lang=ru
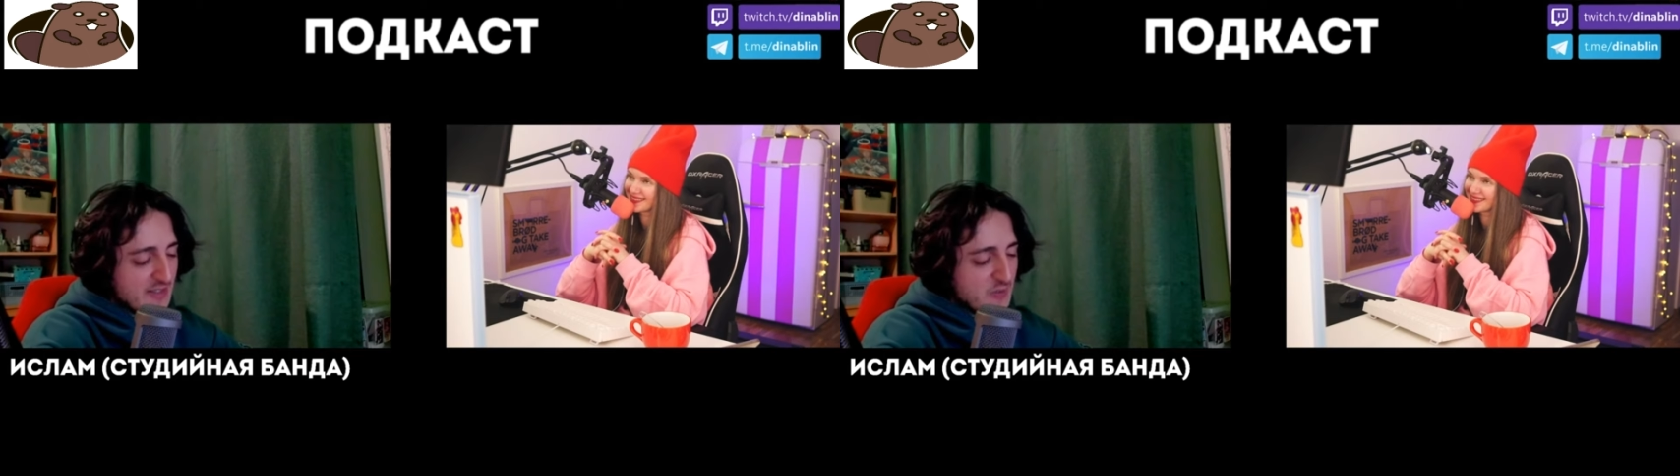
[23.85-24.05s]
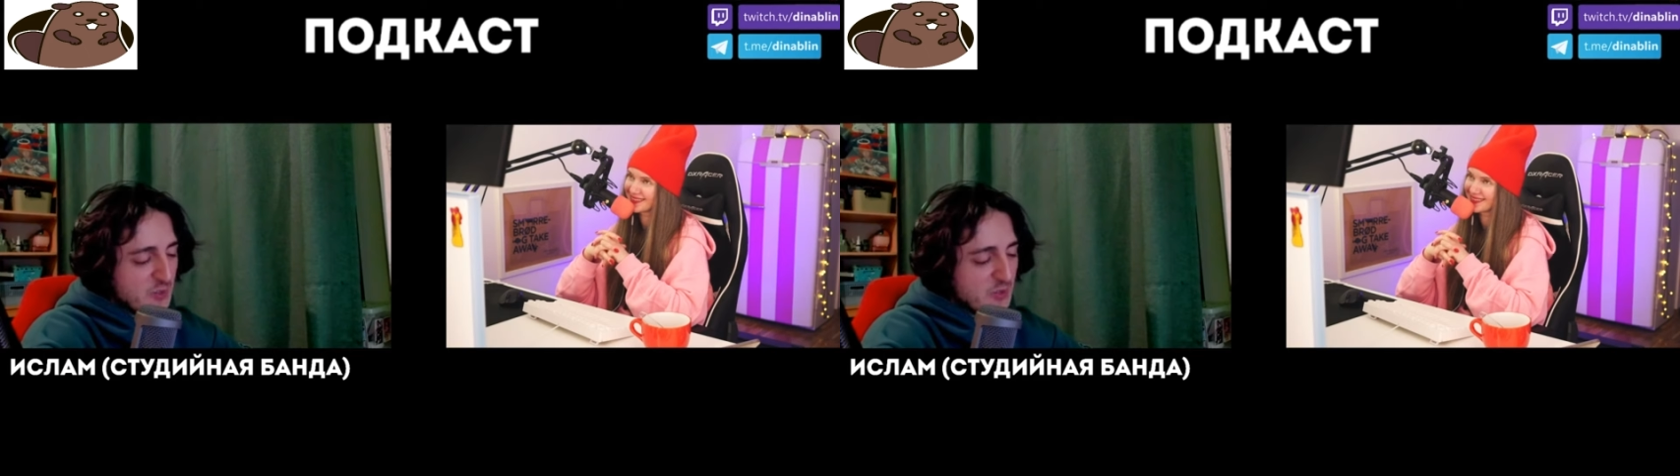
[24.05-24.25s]

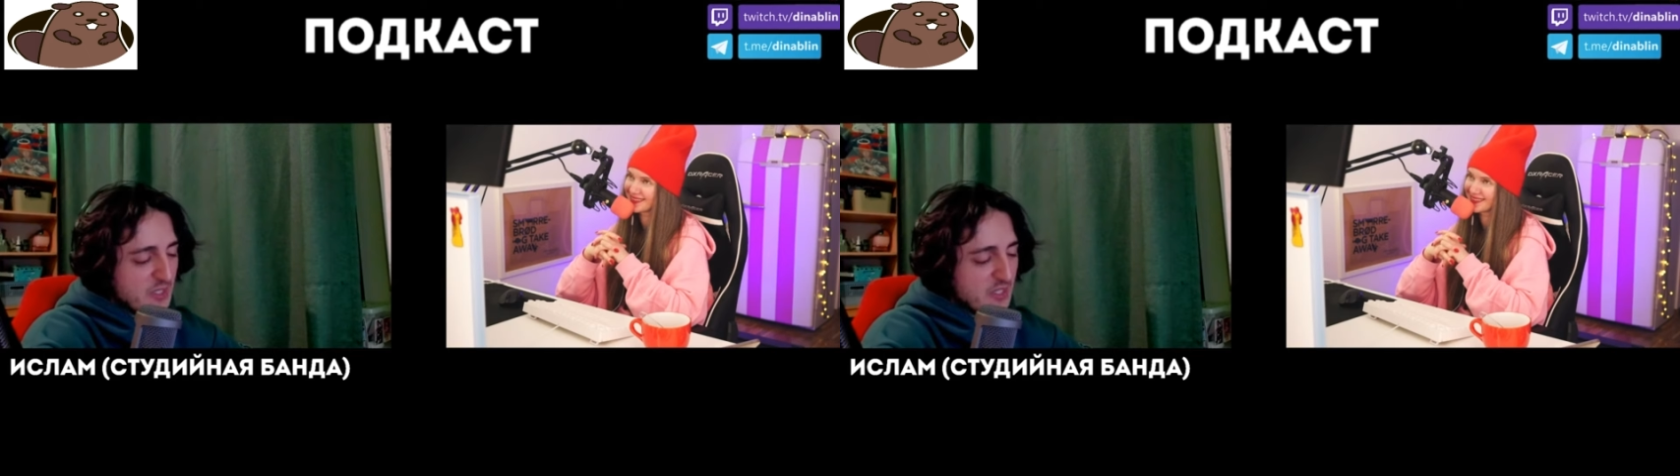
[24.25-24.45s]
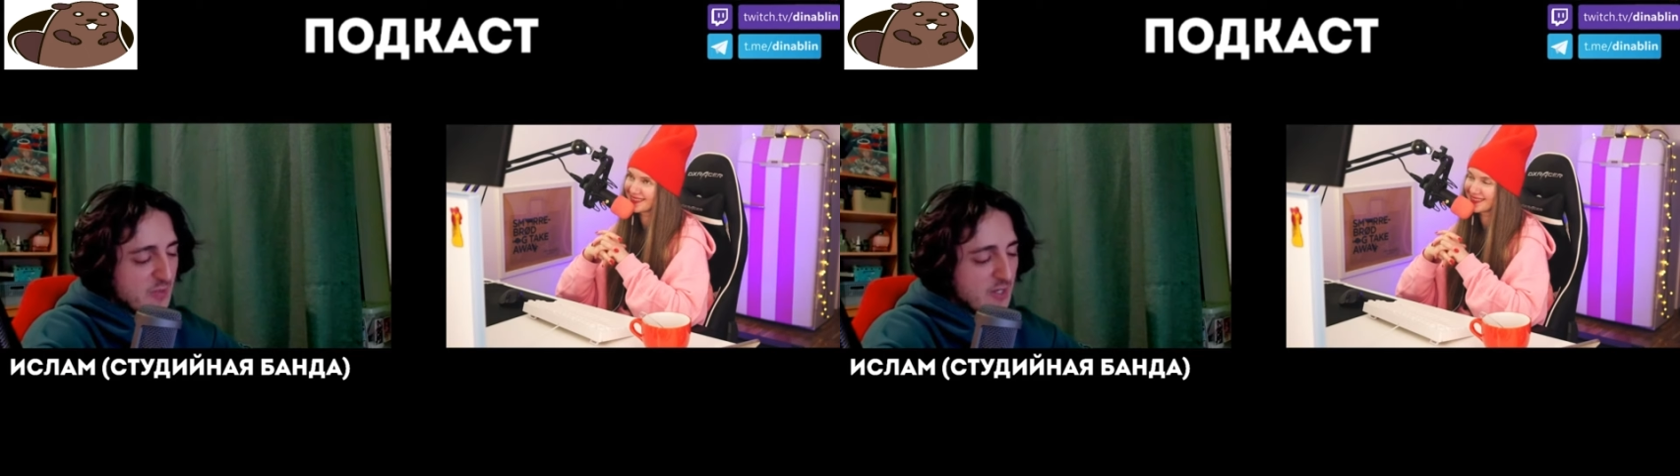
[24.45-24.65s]
озвучивать
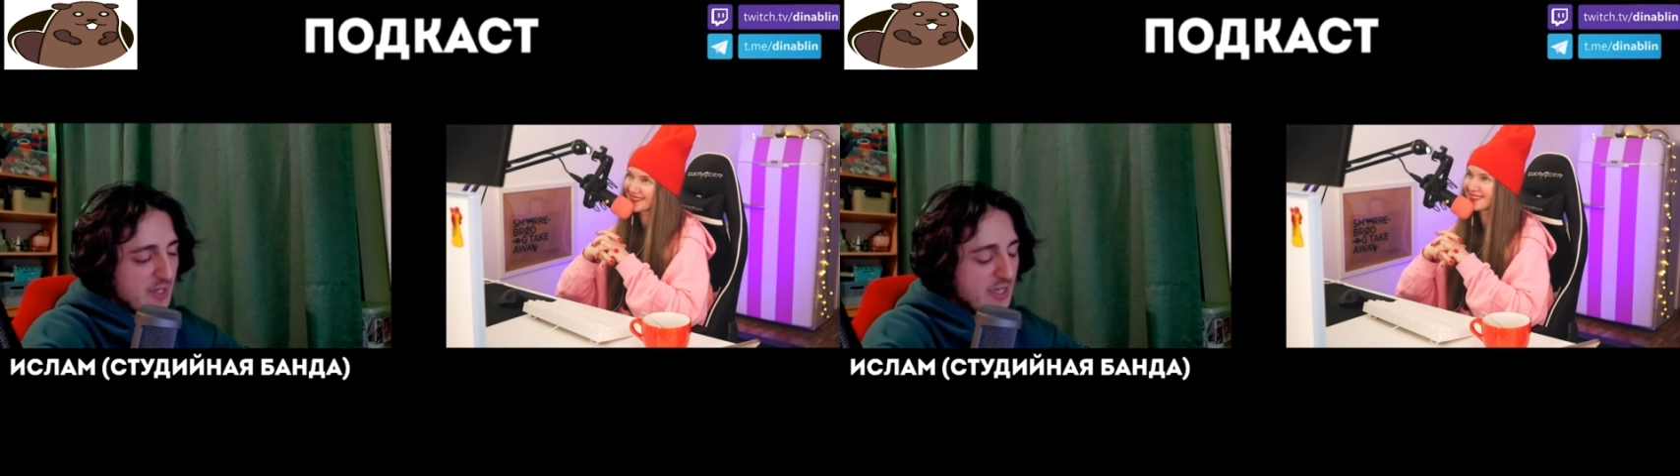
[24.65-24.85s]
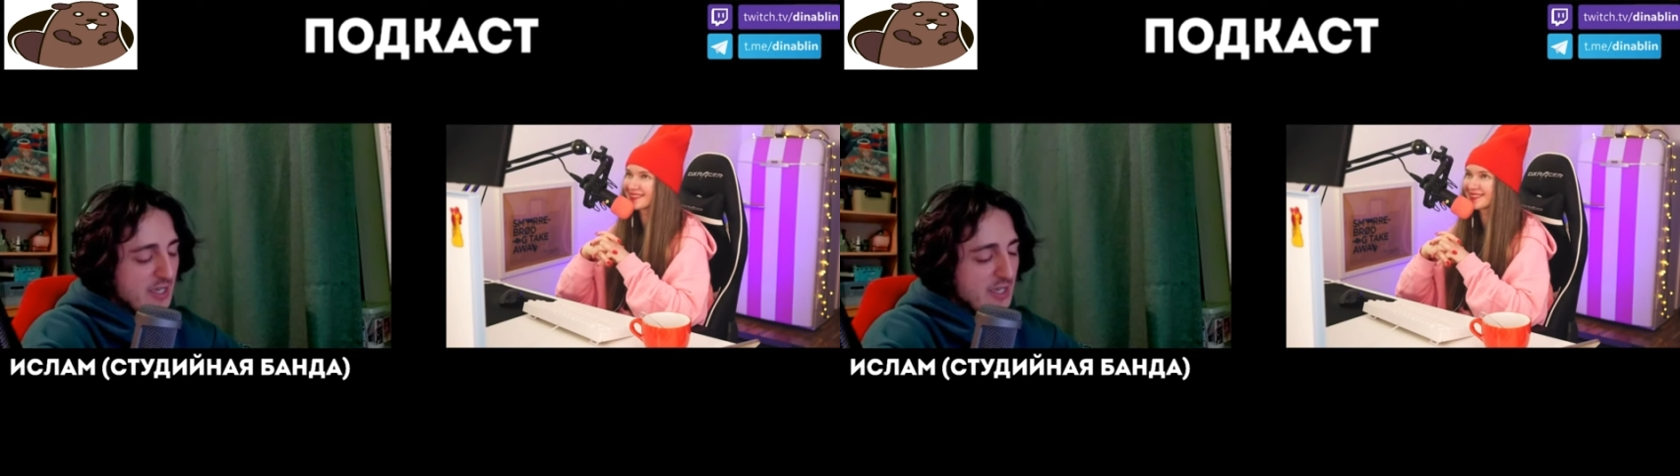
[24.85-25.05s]
аниме.
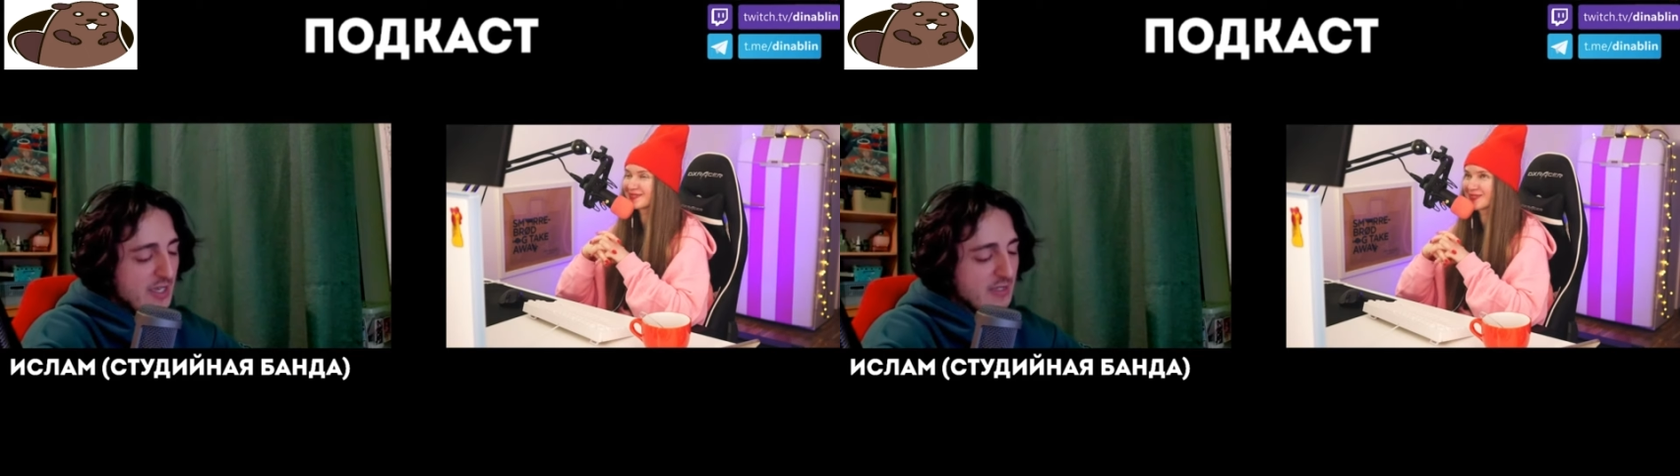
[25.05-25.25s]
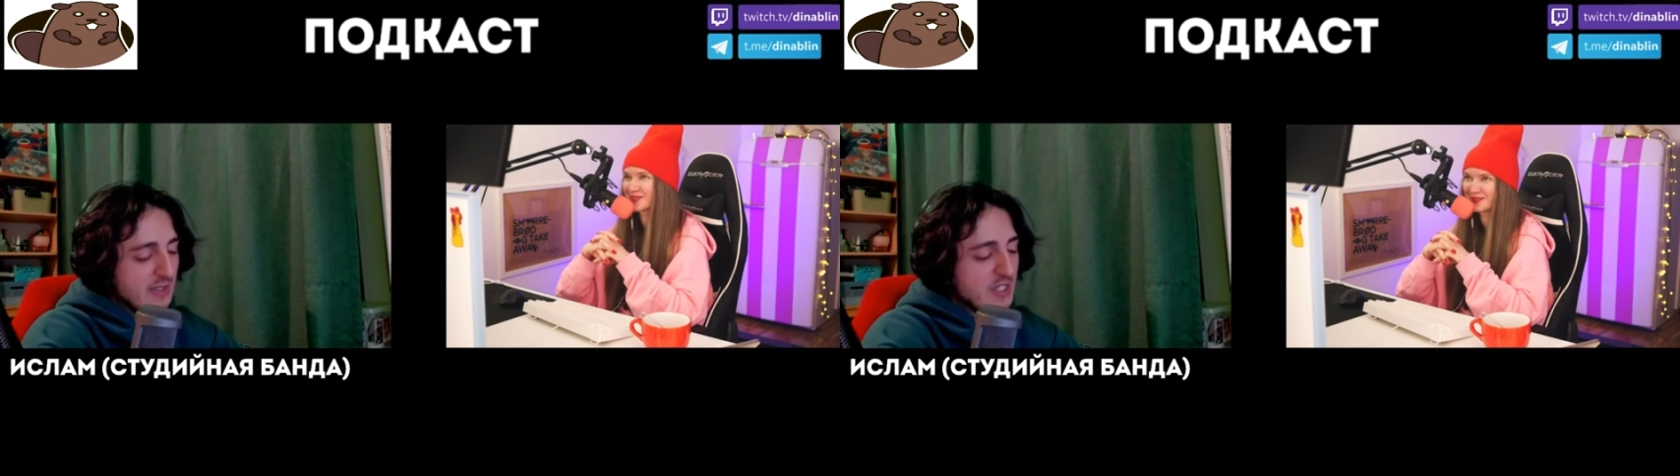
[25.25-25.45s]
Почему?